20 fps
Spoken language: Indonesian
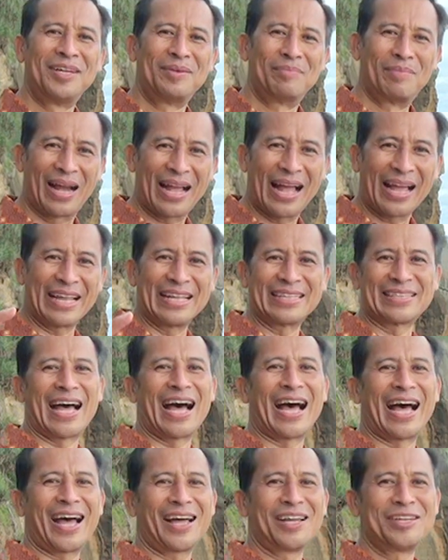maka
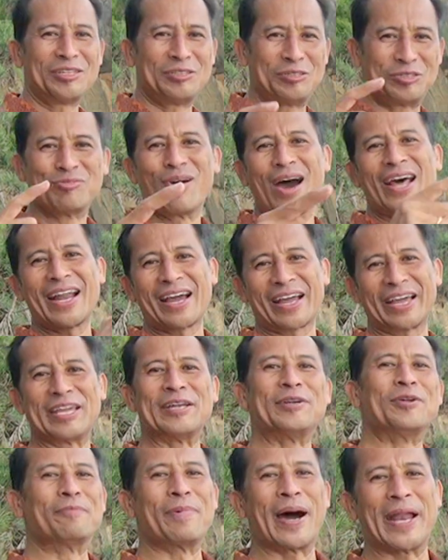kita juara
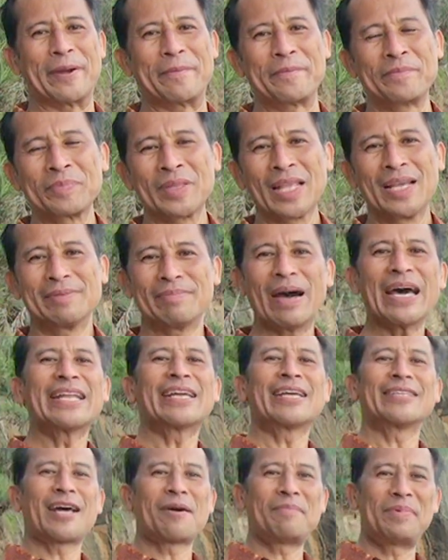kehidupan. Mari
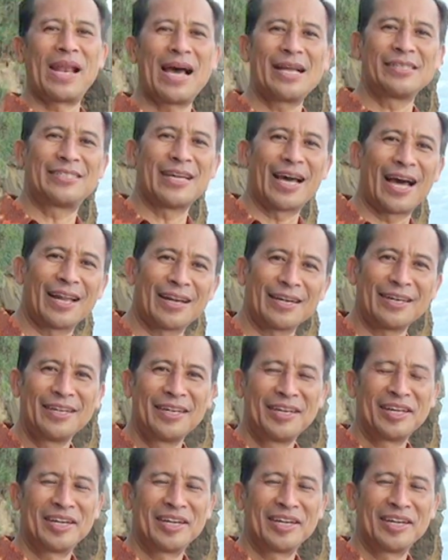kita belajar